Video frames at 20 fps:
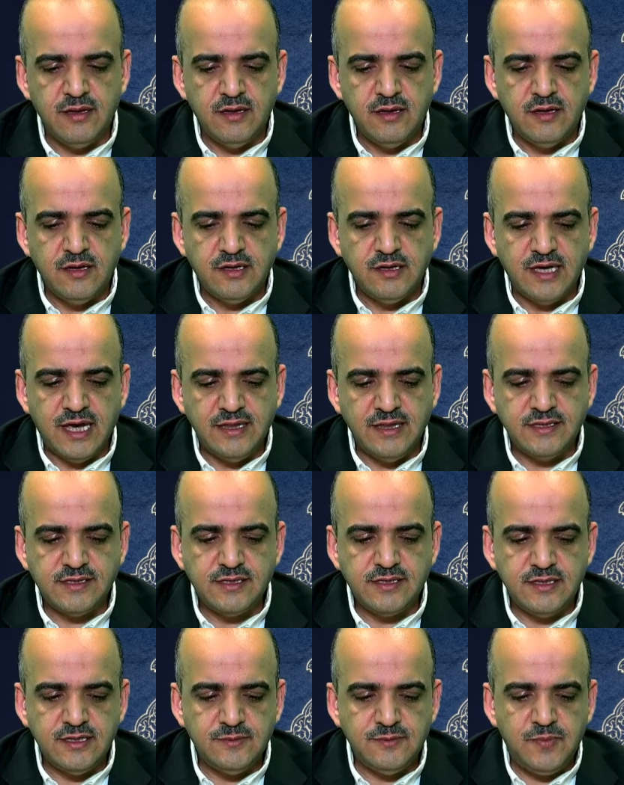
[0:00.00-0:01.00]

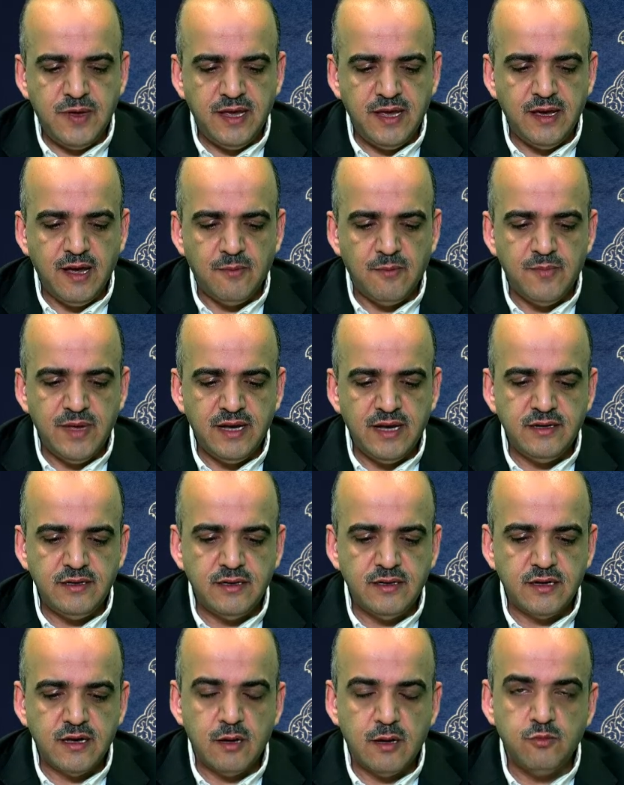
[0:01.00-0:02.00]
kendisinin peygamberliğini
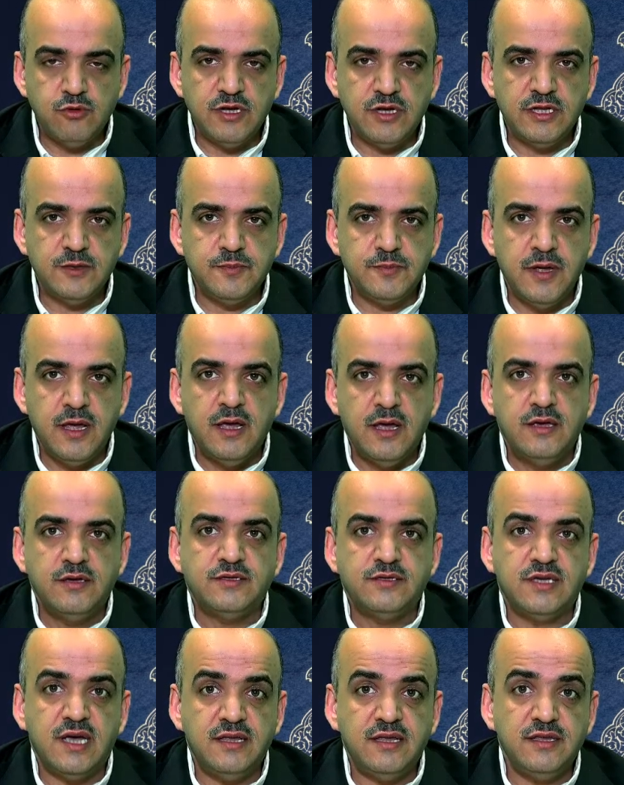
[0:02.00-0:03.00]
kabul edip
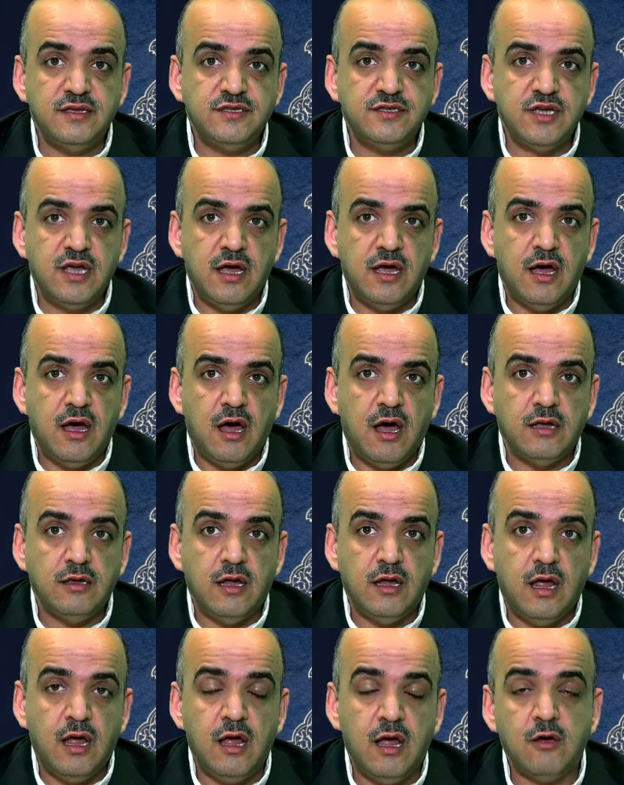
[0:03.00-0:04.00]
sadece
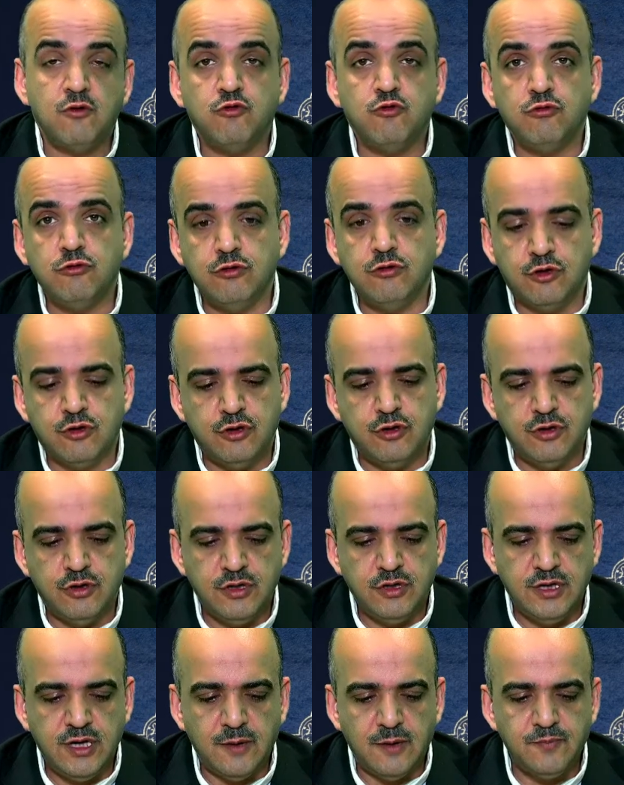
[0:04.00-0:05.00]
Allah'a kulluk
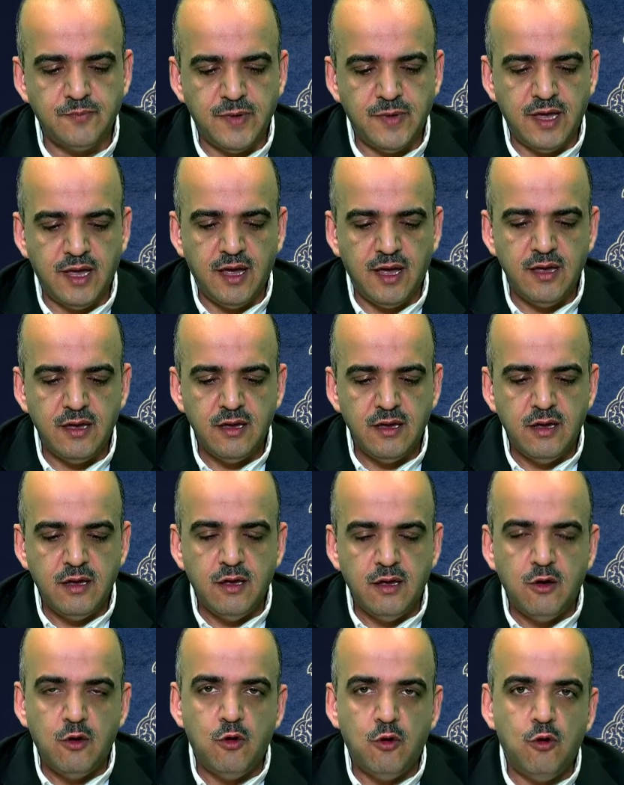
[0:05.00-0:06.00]
yapmaya,
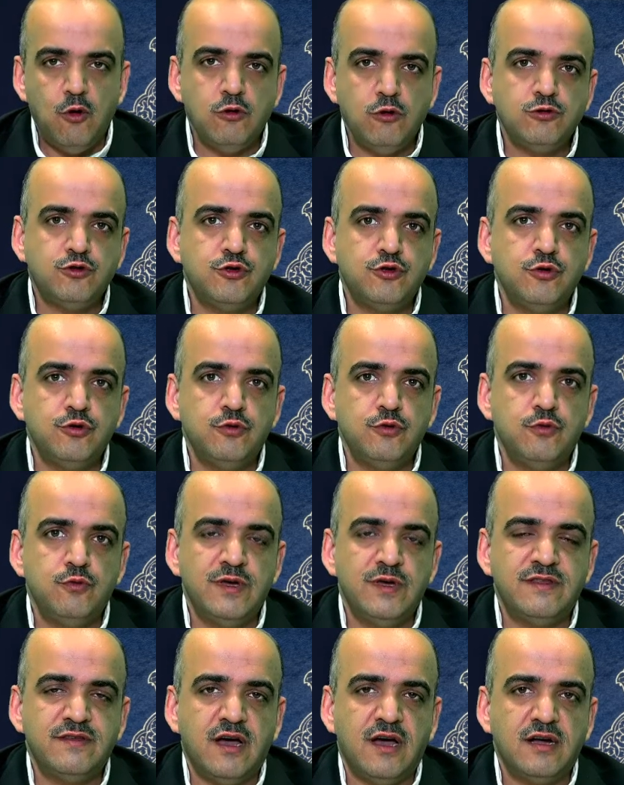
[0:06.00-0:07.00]
ölçü ve
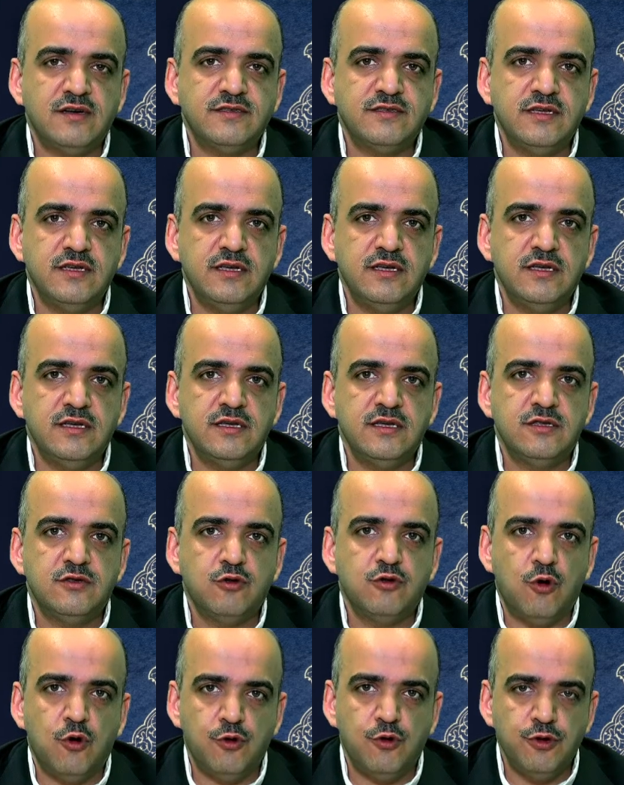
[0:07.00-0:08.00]
tartıyı
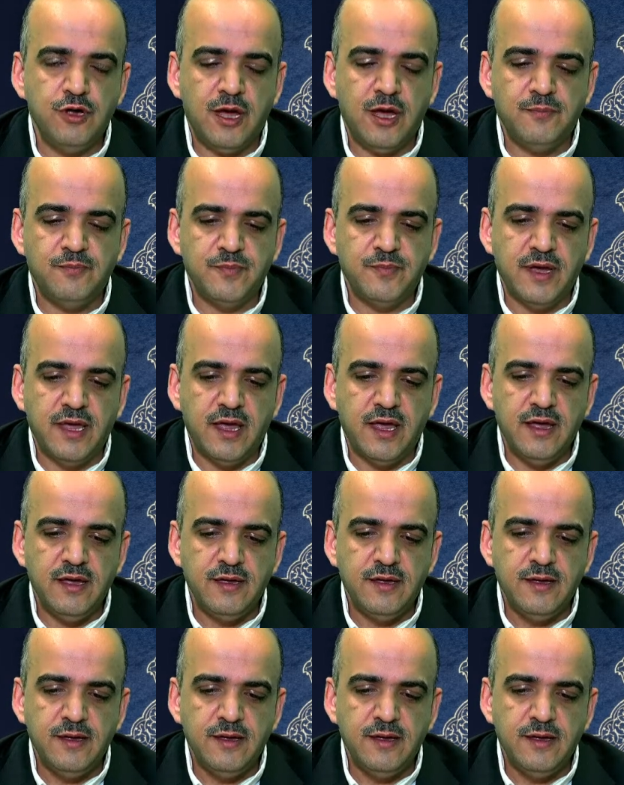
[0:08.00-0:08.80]
doğru yapmaya,